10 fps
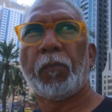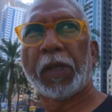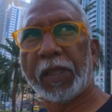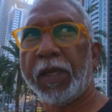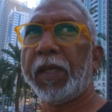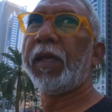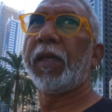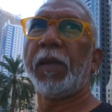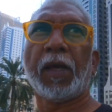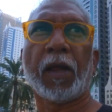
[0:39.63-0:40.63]
पता नहीं है
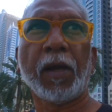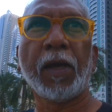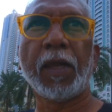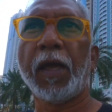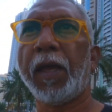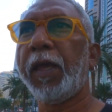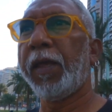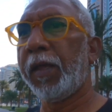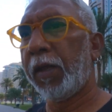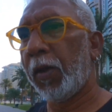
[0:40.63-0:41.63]
कि करना क्या है
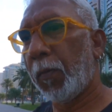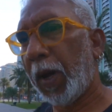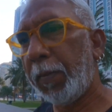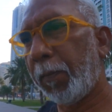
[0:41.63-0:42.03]
भाई